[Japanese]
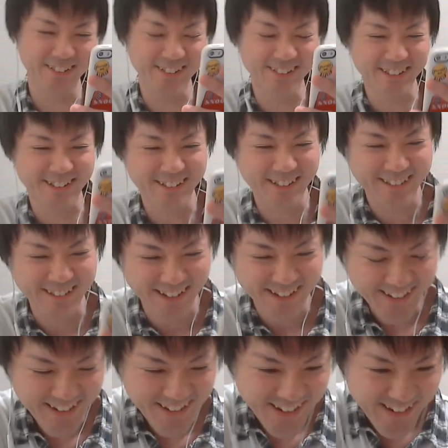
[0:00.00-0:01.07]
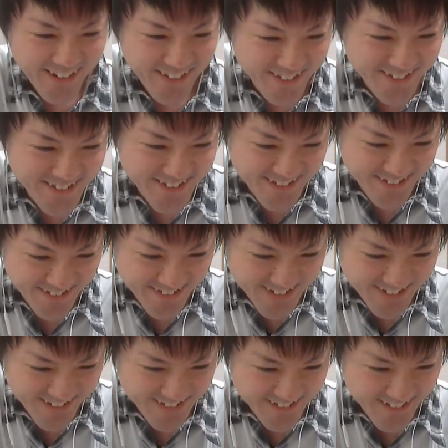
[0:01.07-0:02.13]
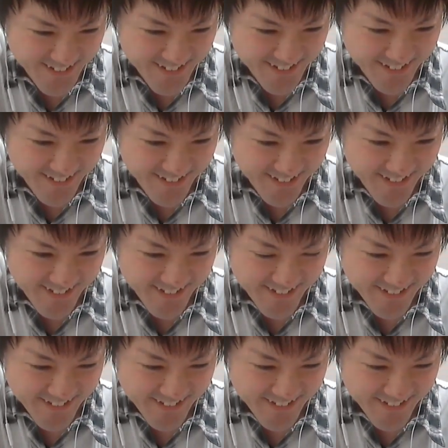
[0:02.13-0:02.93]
ん来てくれた。落ち込ん来てくれたぞ。